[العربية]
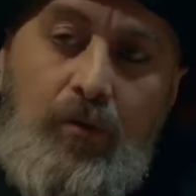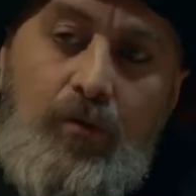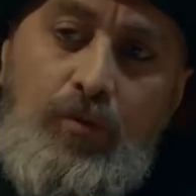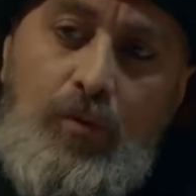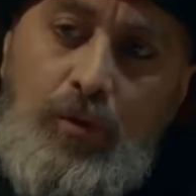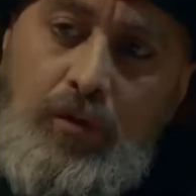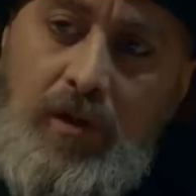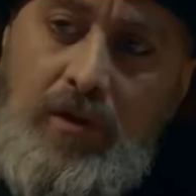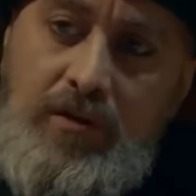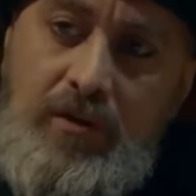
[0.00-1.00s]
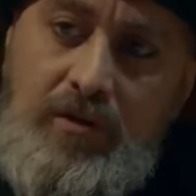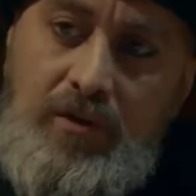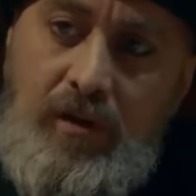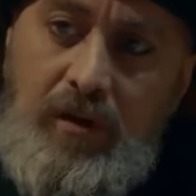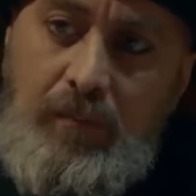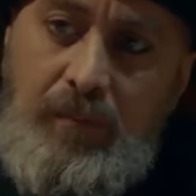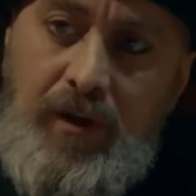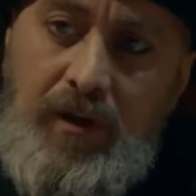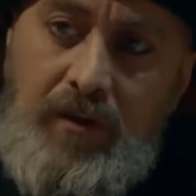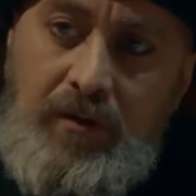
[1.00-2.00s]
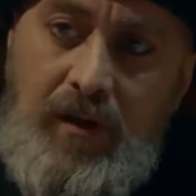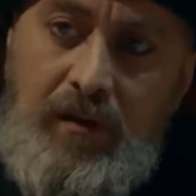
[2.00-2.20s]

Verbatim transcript: وهل غوندوغدو سيتجاهل أمه